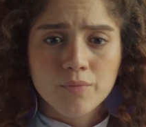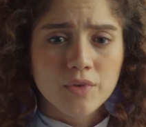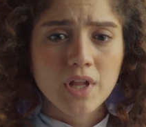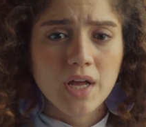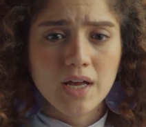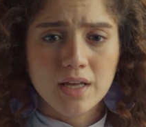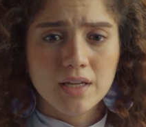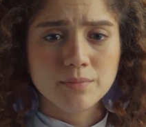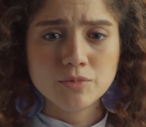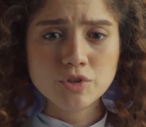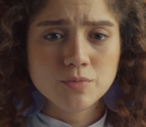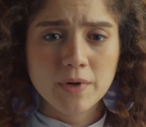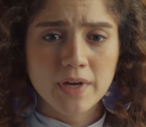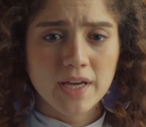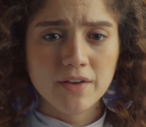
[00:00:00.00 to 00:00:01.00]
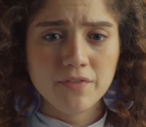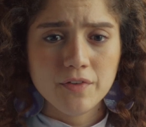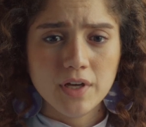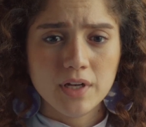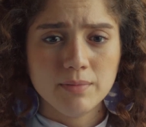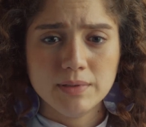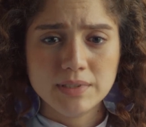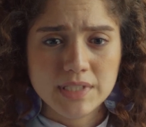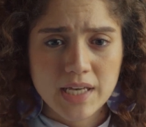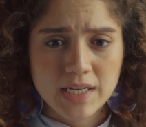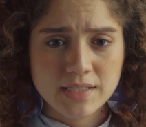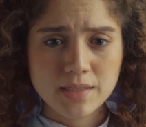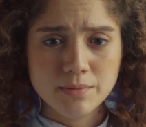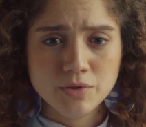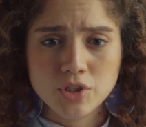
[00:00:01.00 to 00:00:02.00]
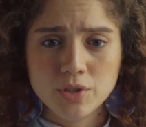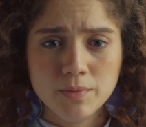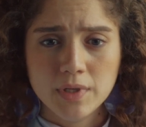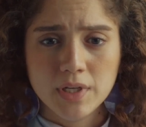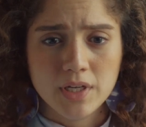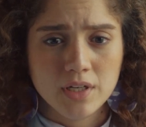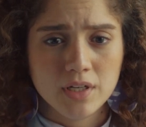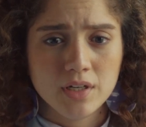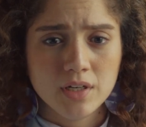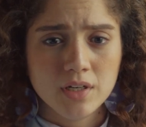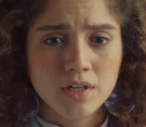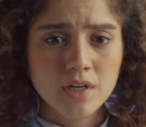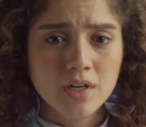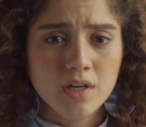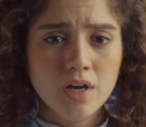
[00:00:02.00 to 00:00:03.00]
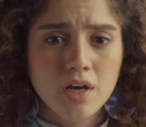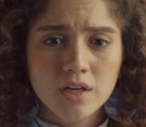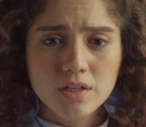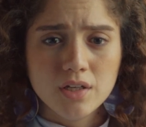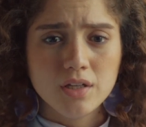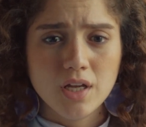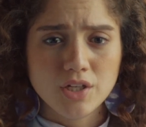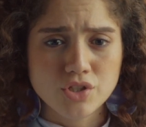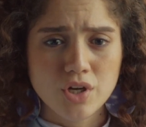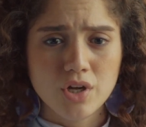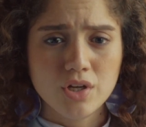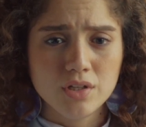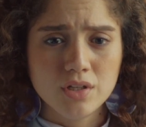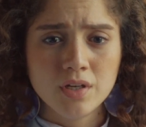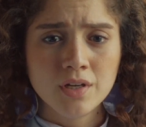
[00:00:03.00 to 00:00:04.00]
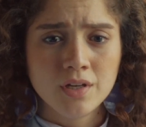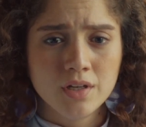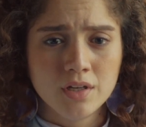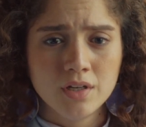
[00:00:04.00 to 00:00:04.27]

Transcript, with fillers: لا انا مش بخاف انا بس عايزه امشي من هنا يلا عشان خاطري